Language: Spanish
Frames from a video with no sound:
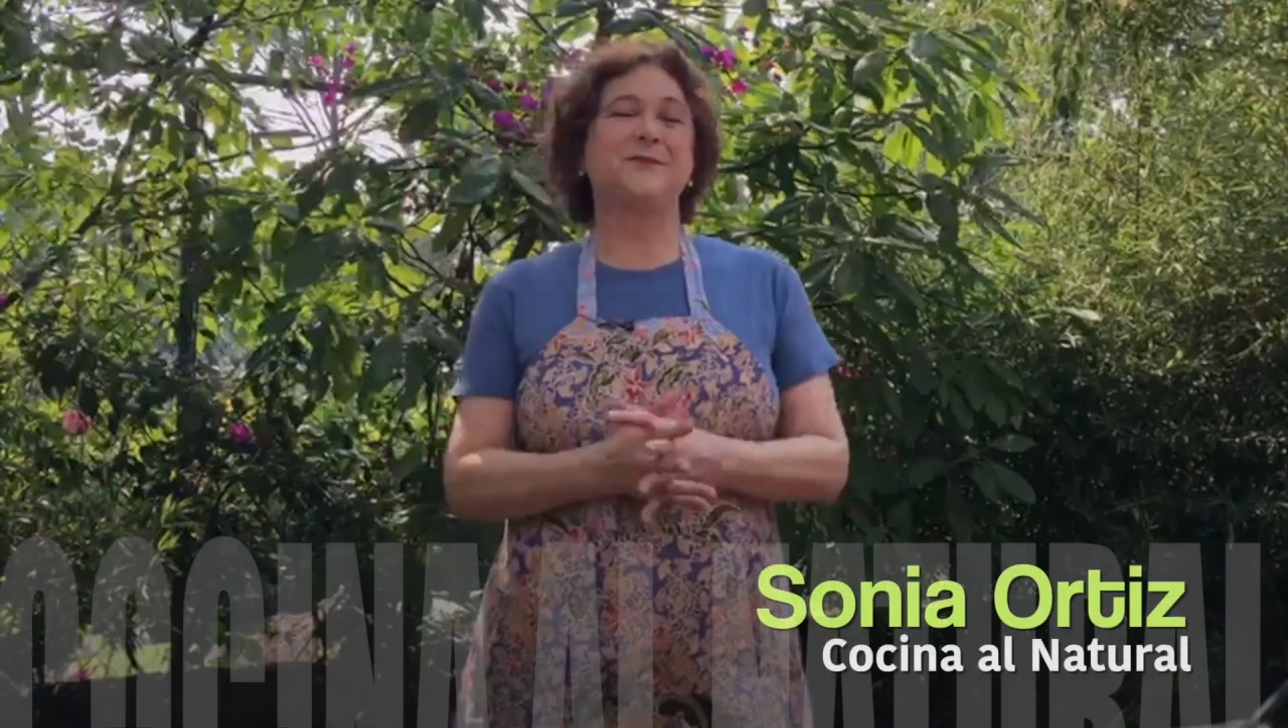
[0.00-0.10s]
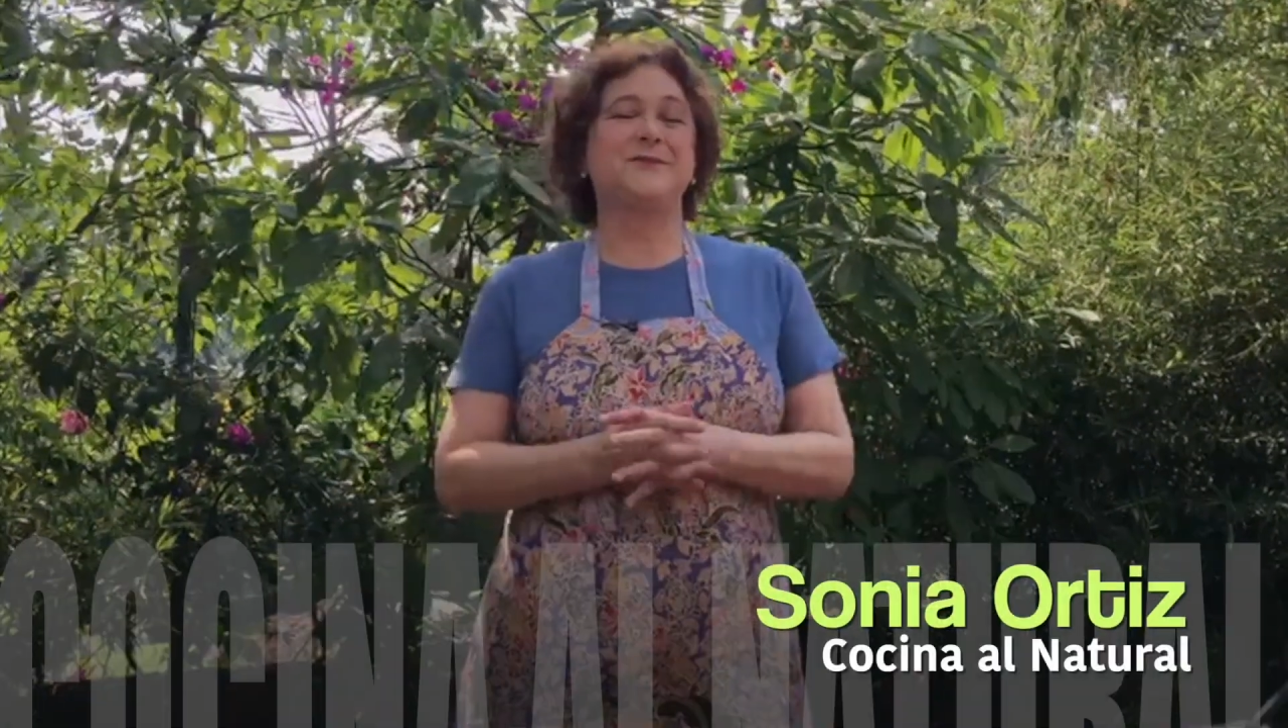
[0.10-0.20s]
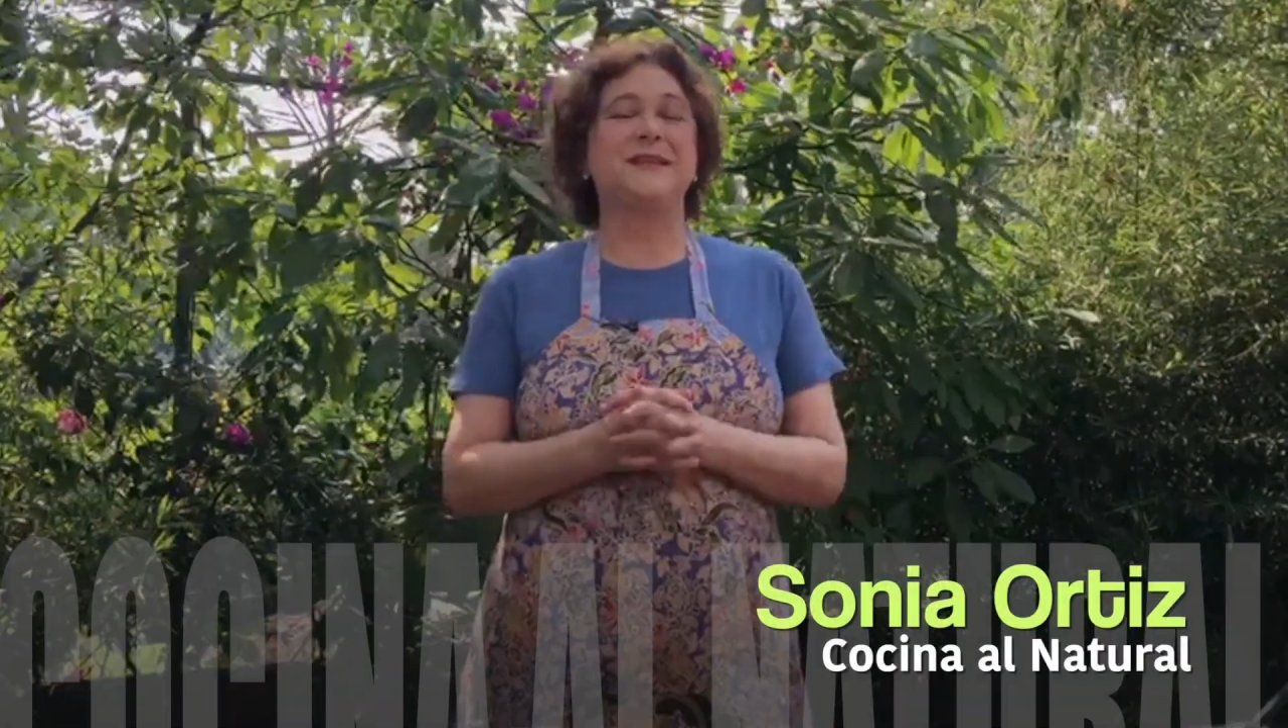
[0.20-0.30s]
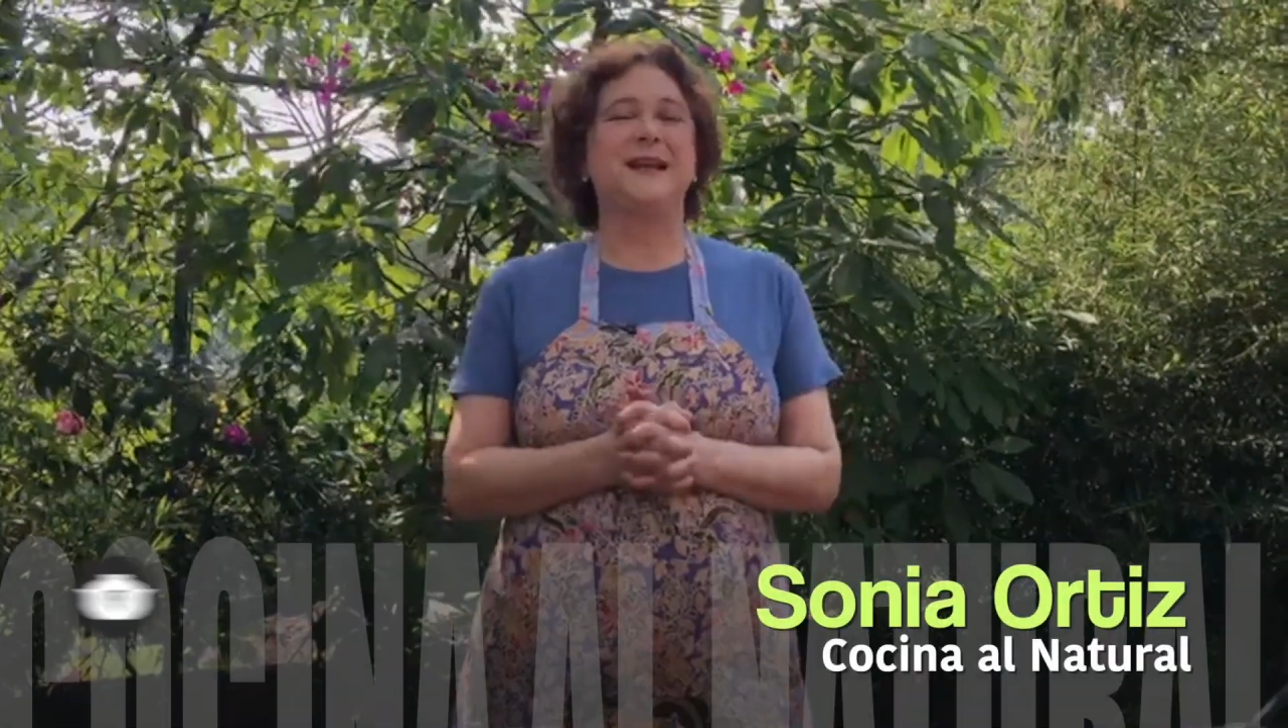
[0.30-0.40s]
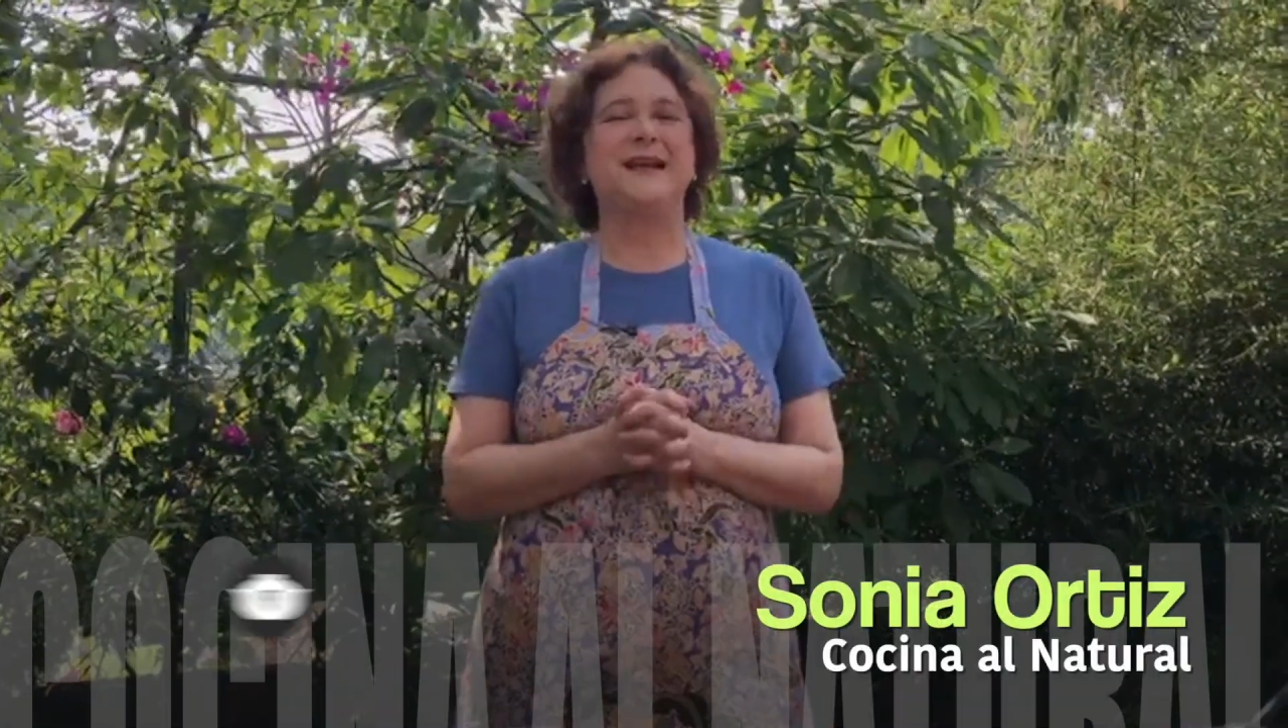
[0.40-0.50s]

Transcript: Cocina